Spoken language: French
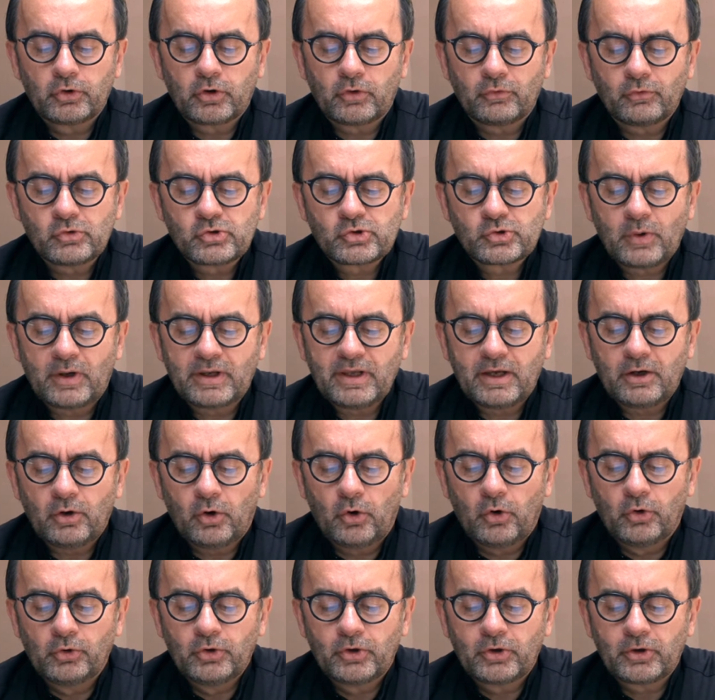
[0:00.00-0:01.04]
que vous soyez
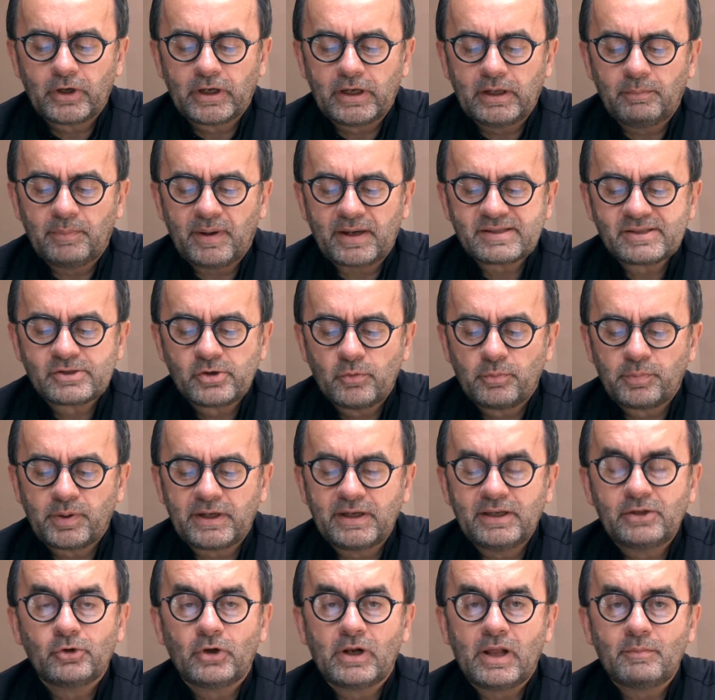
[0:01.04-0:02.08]
honoré par ce
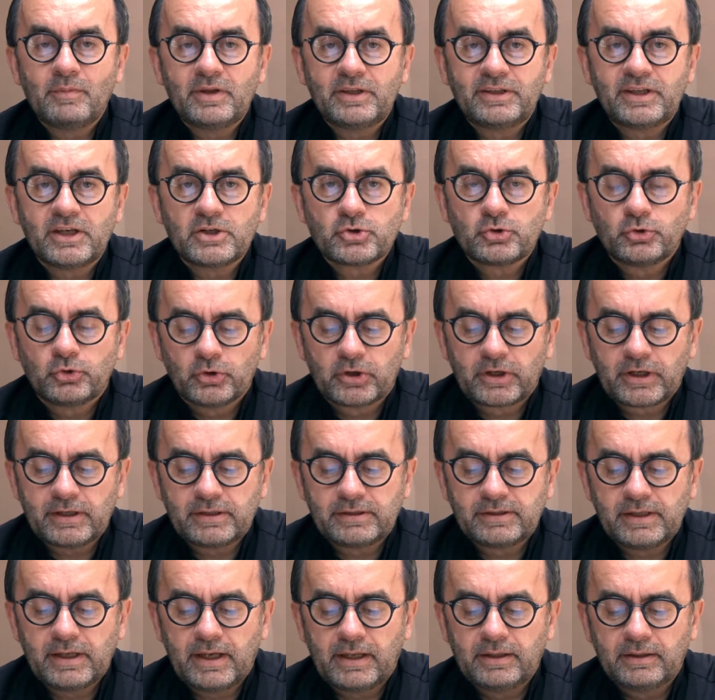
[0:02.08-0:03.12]
prix de l'amitié
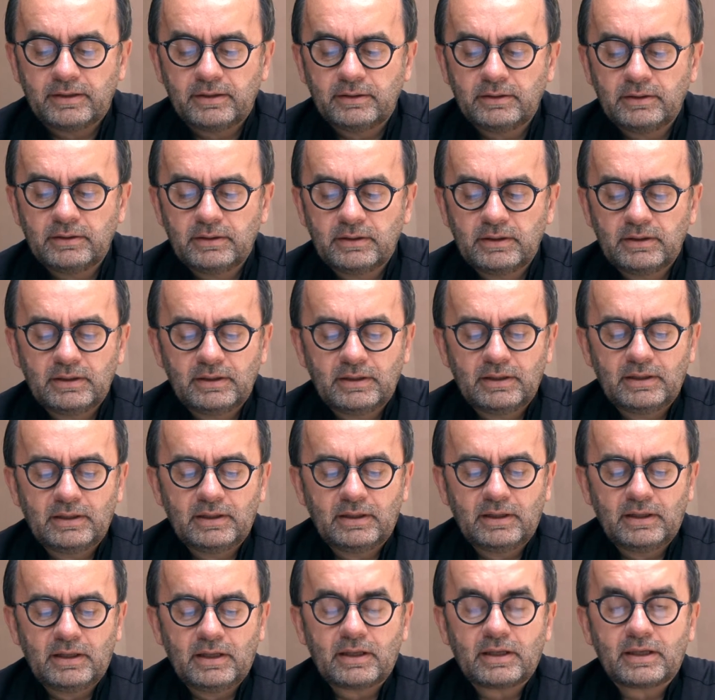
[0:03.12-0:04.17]
judéo-chrétienne,
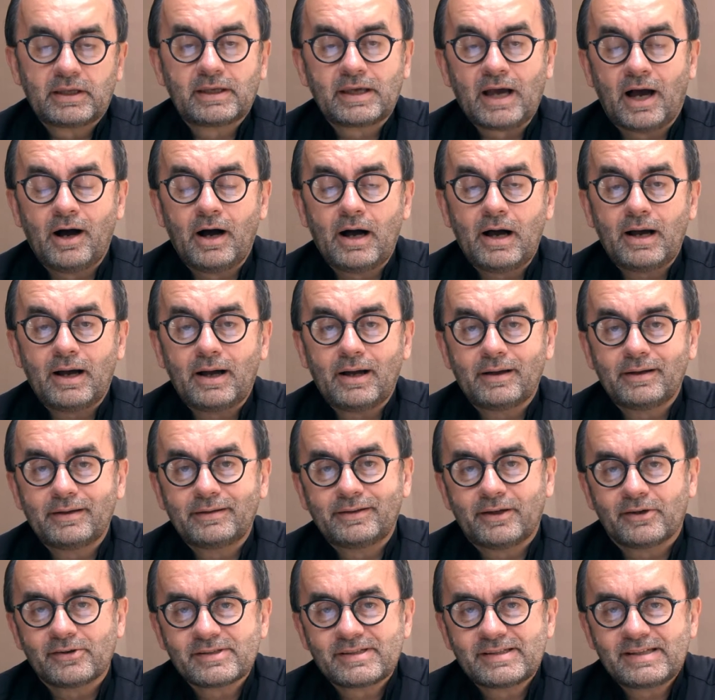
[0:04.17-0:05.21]
car
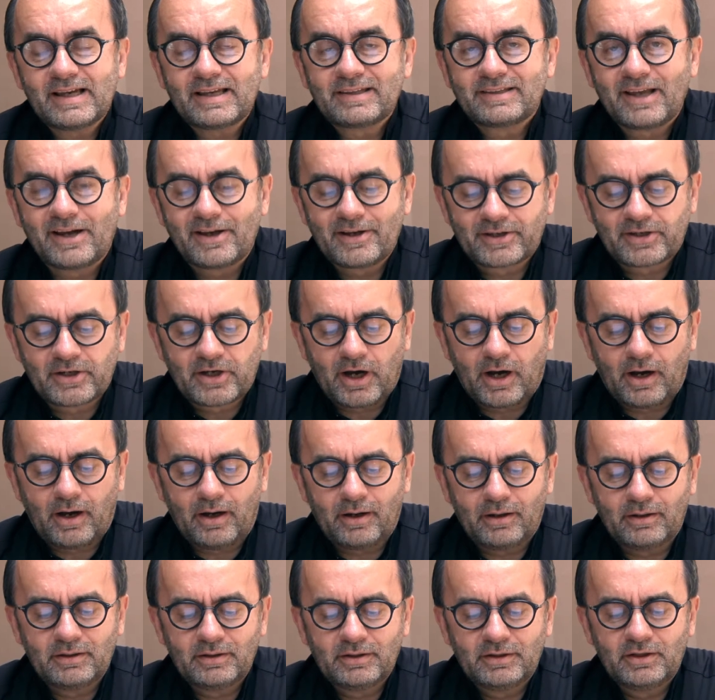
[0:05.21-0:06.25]
dans certains
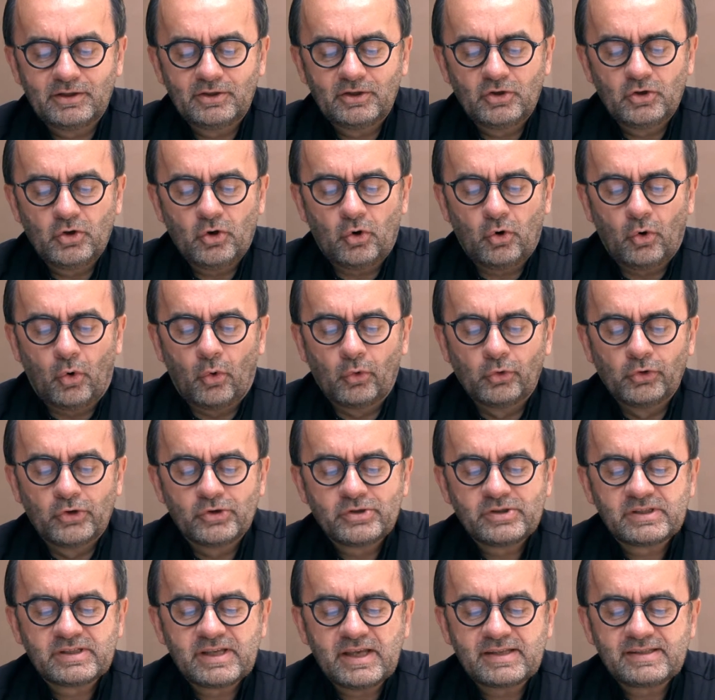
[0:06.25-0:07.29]
cas, on ne
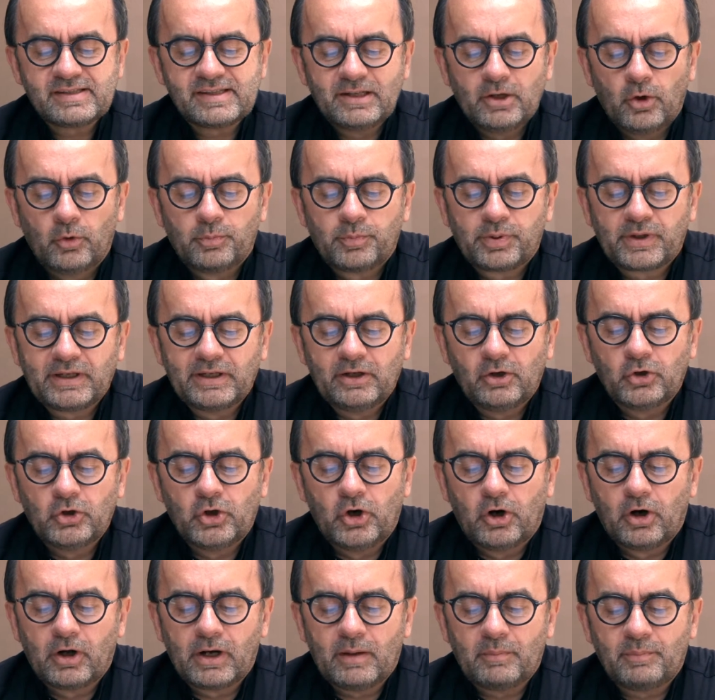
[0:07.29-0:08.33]
sait si le prix
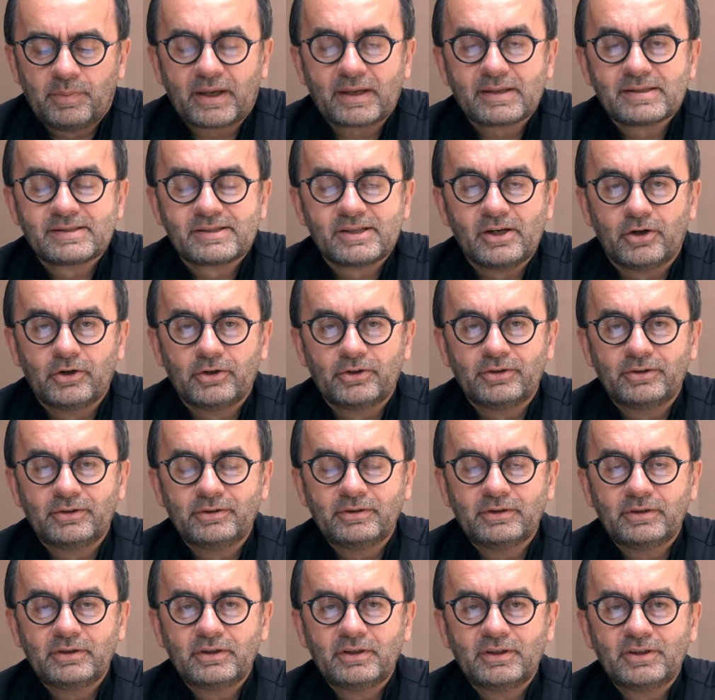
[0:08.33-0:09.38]
honore la personne
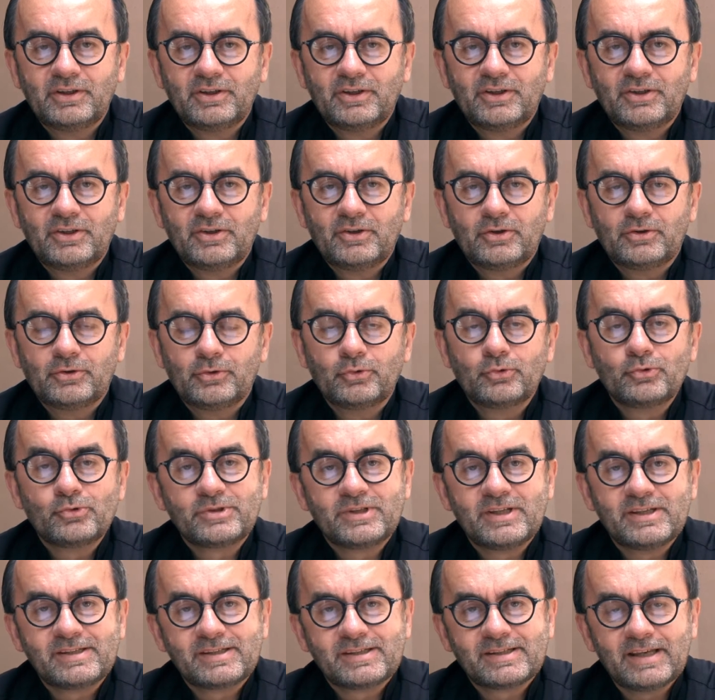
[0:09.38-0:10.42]
ou
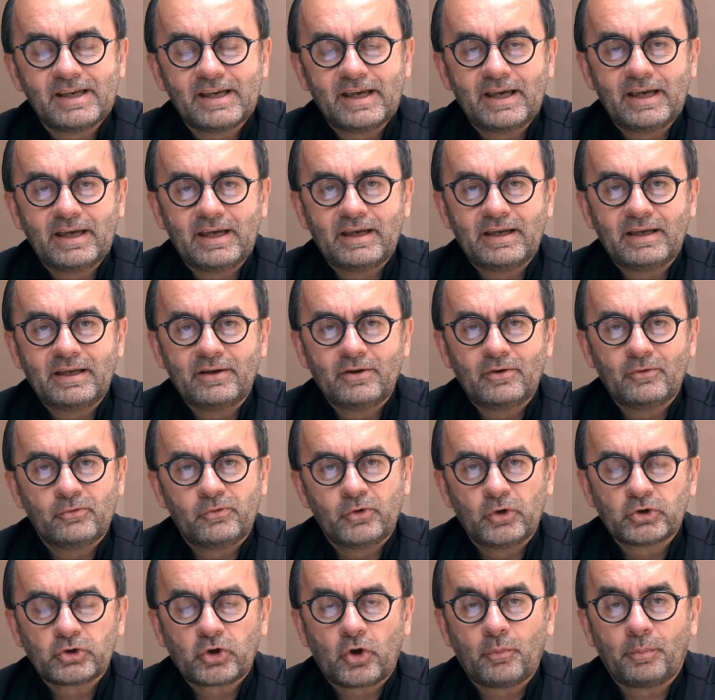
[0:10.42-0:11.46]
si c'est
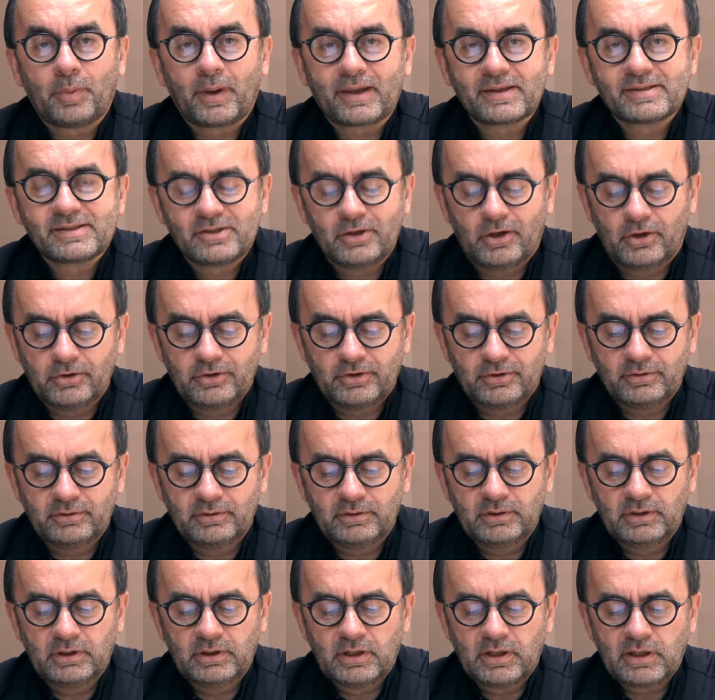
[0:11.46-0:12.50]
votre personne
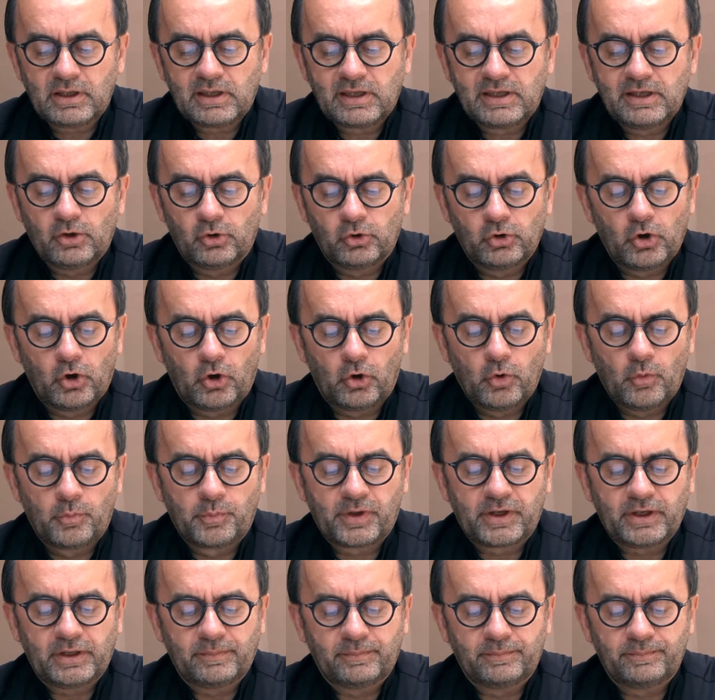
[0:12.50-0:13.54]
qui honore le
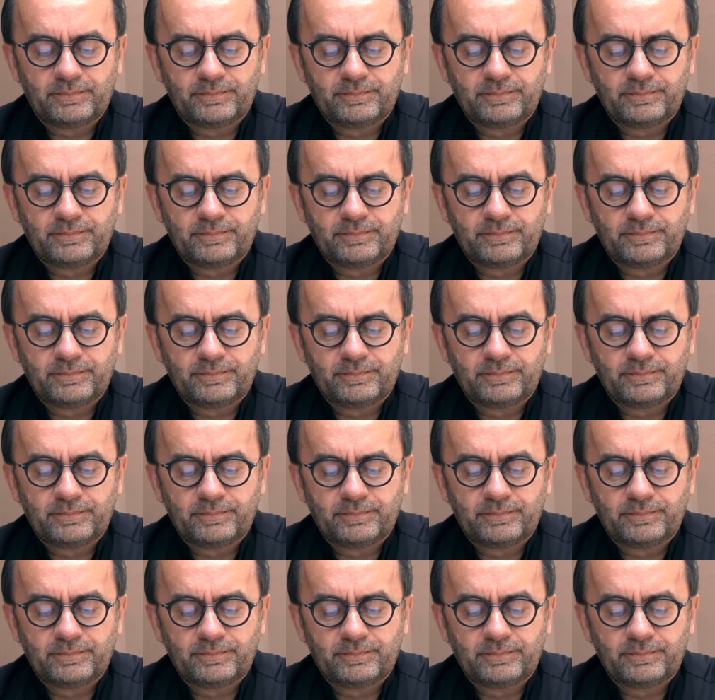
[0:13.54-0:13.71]
prix.